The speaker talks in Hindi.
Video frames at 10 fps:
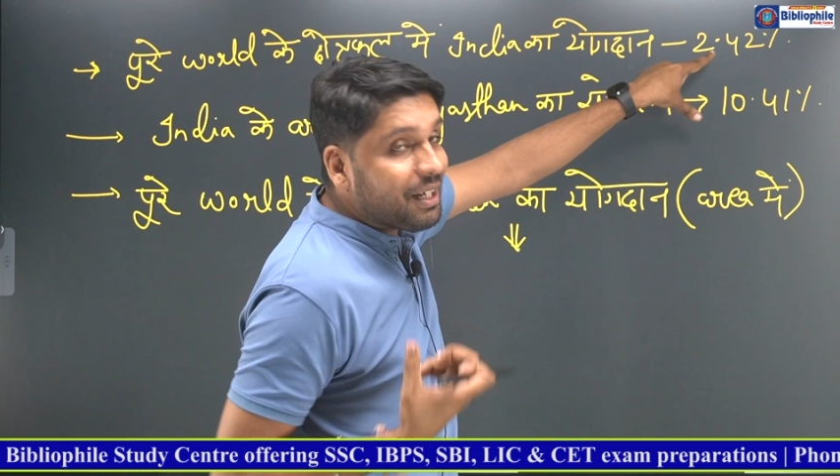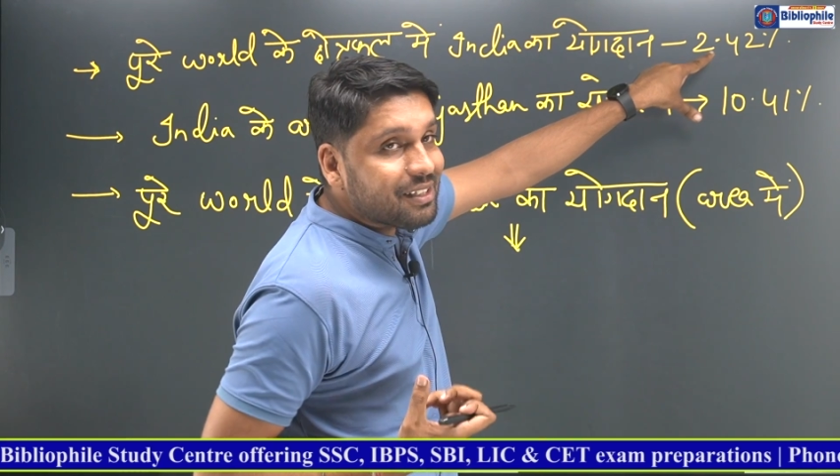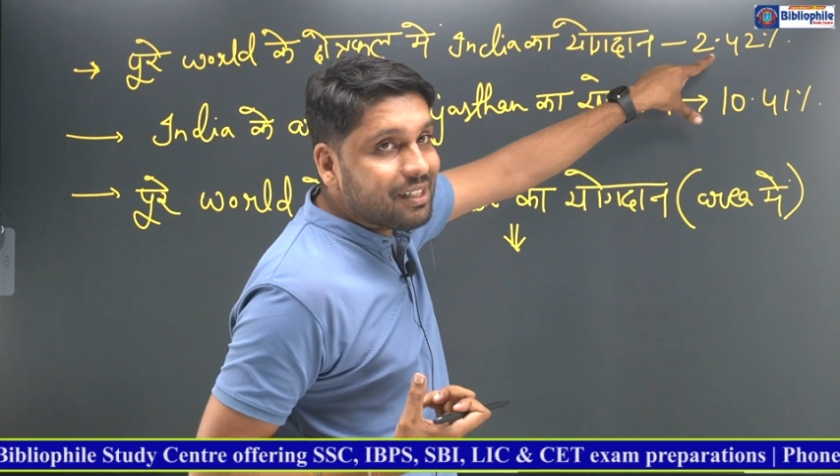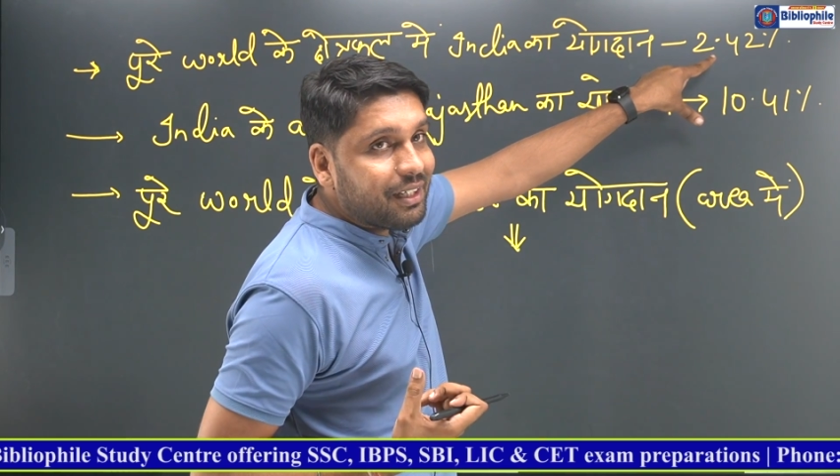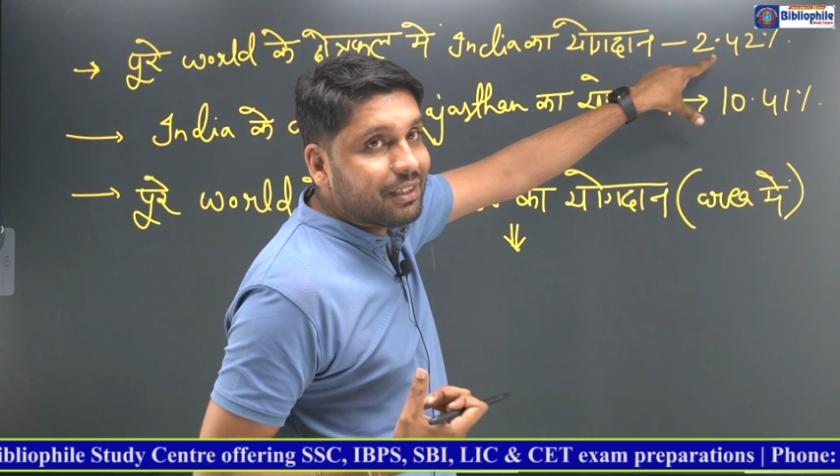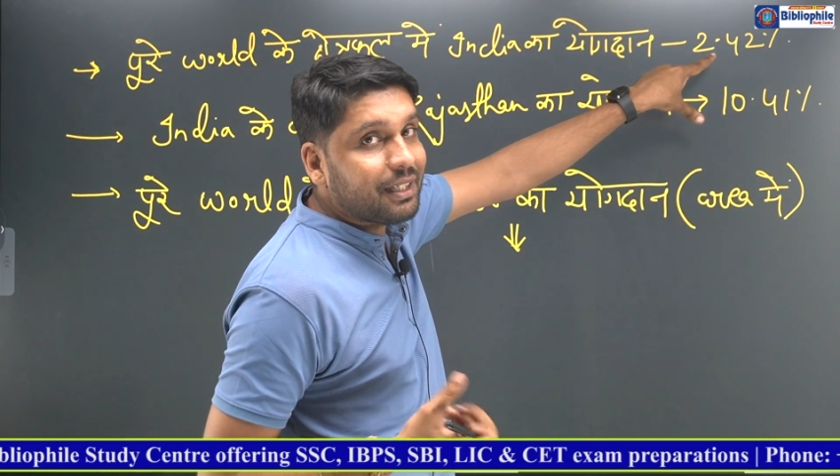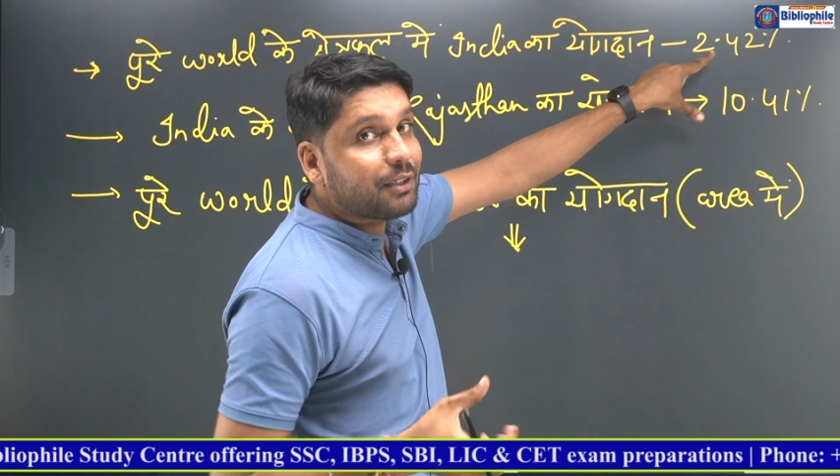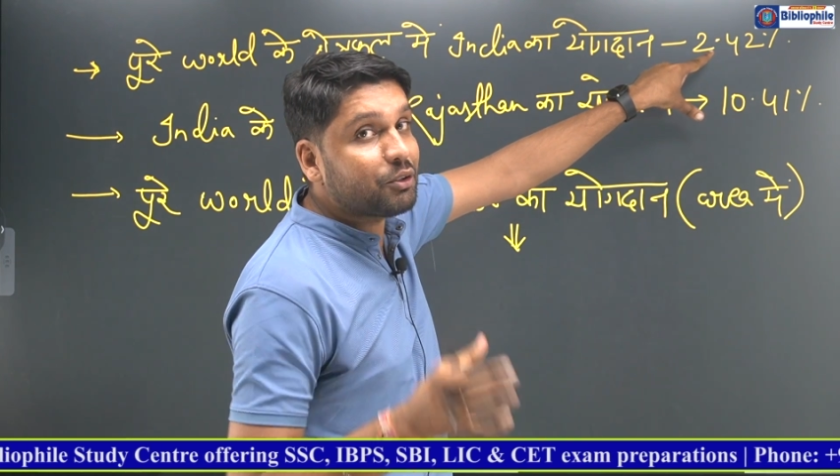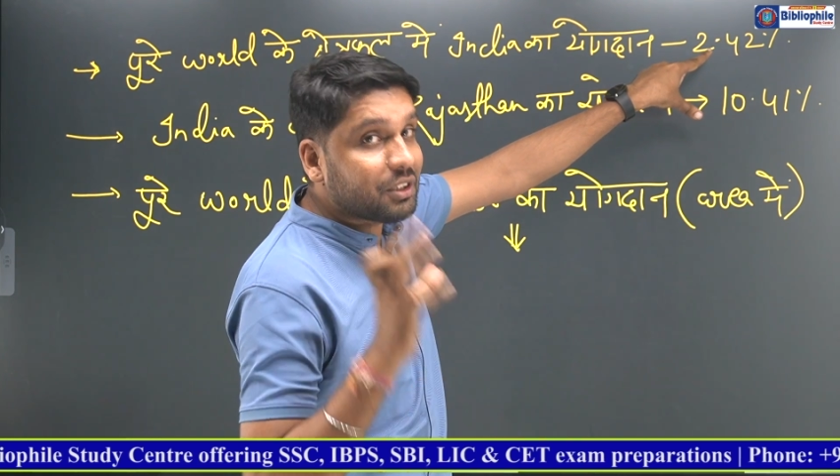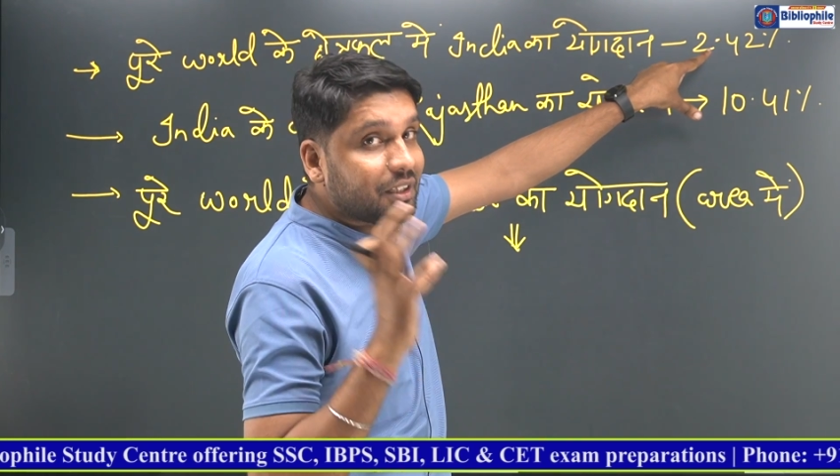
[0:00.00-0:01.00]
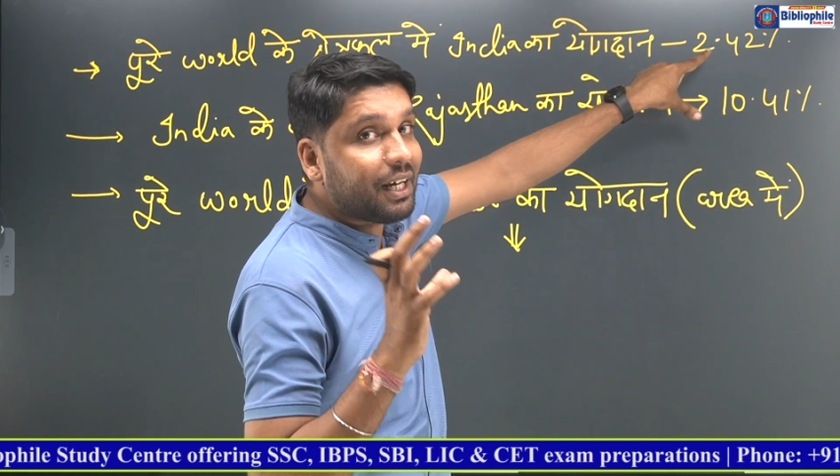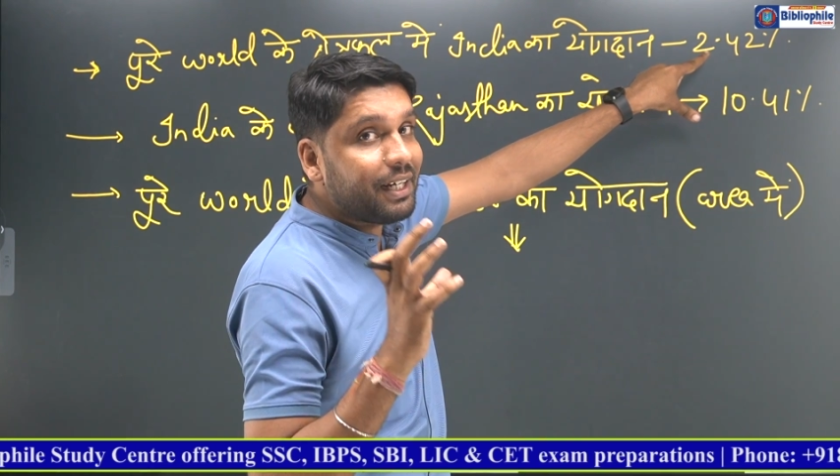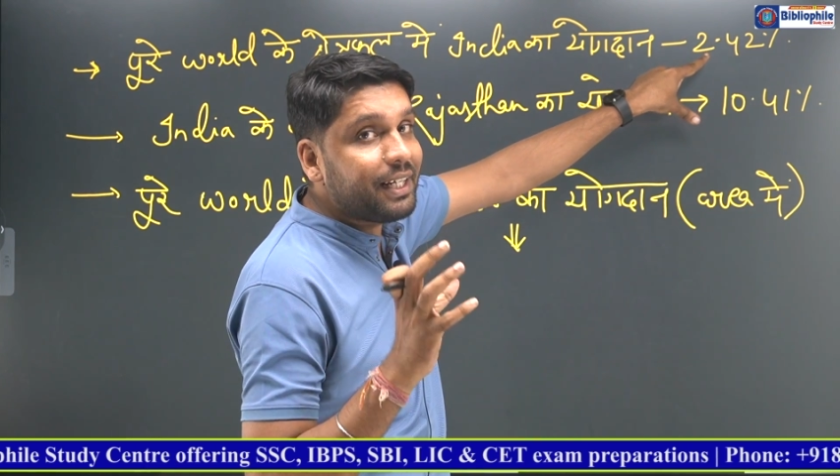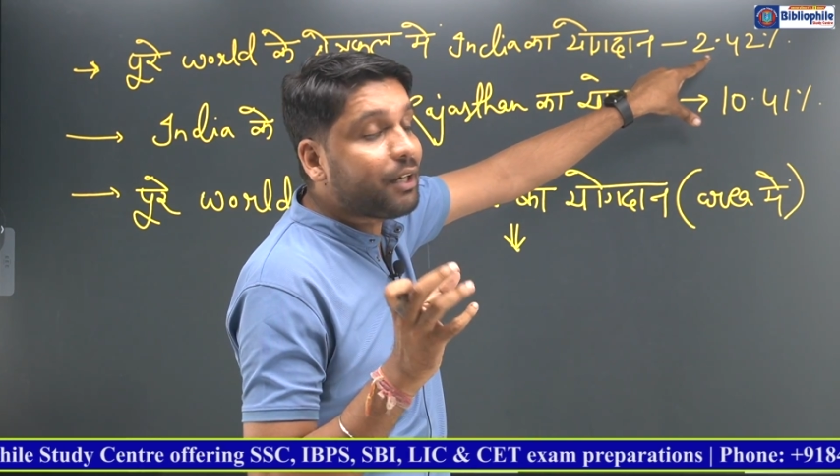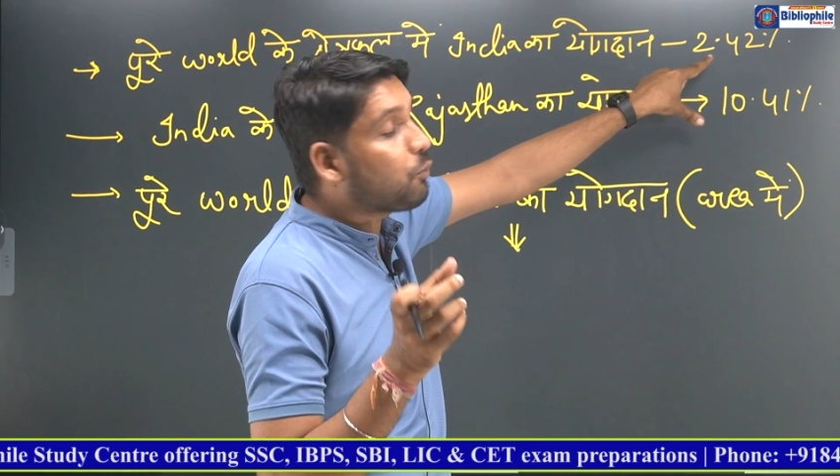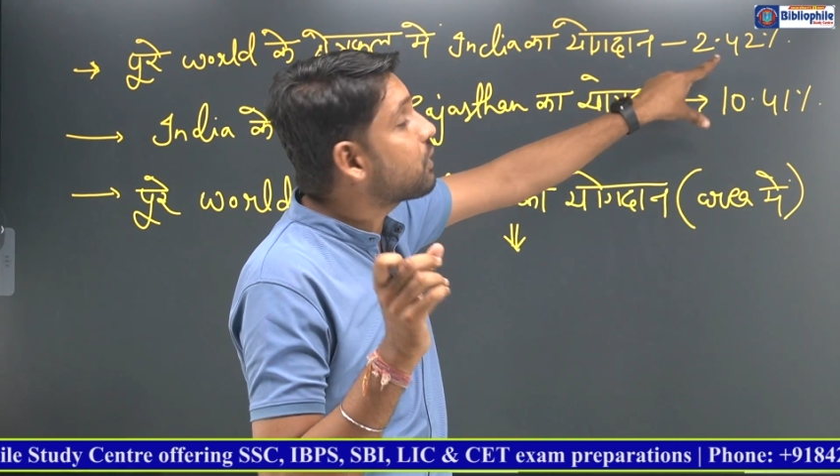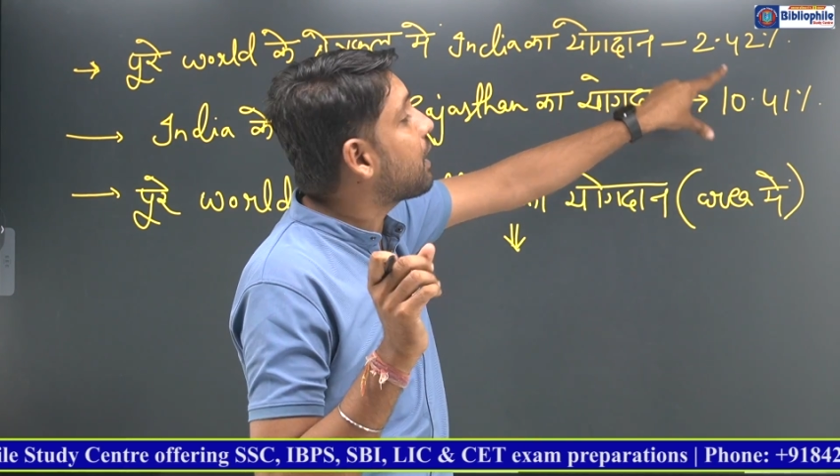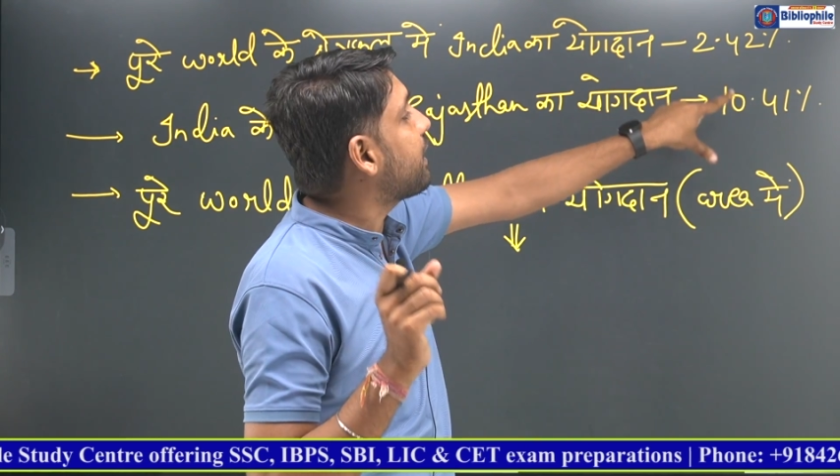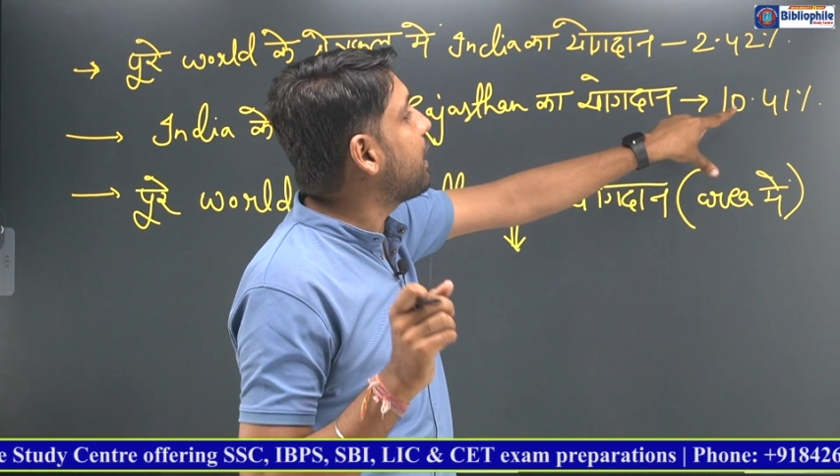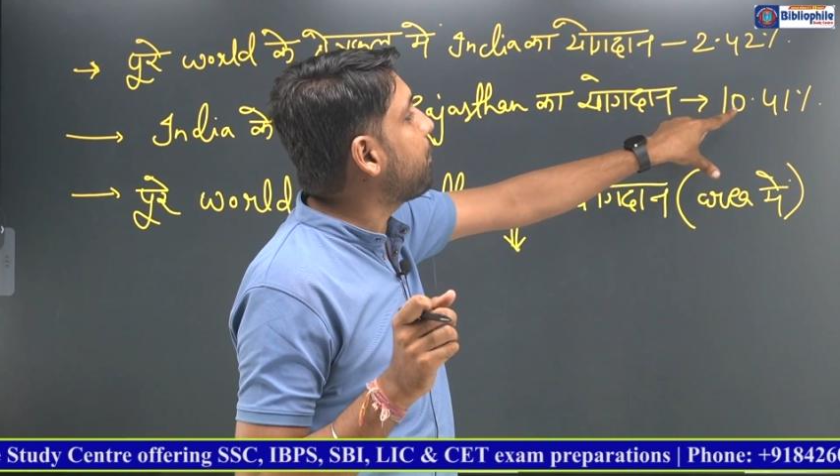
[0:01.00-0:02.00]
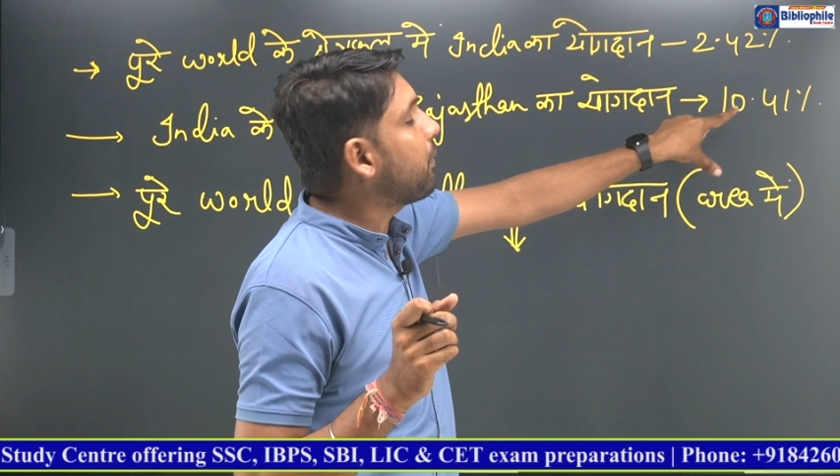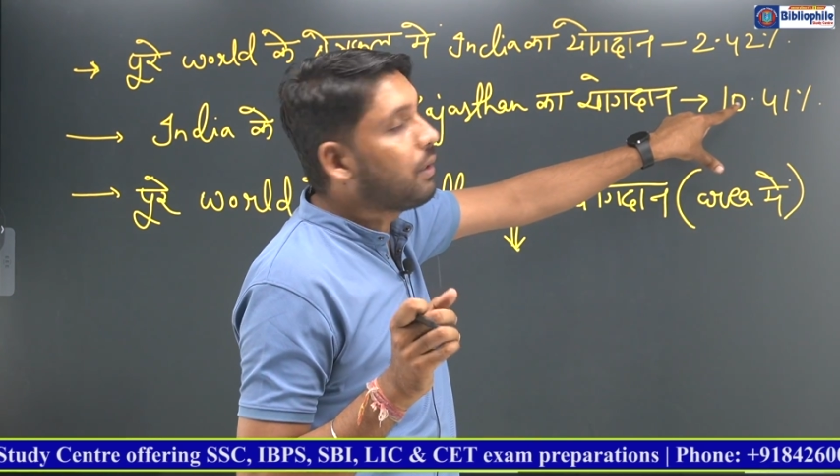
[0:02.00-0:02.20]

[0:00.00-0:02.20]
में राजस्थान कितना है तो जितना इंडिया है उसका 10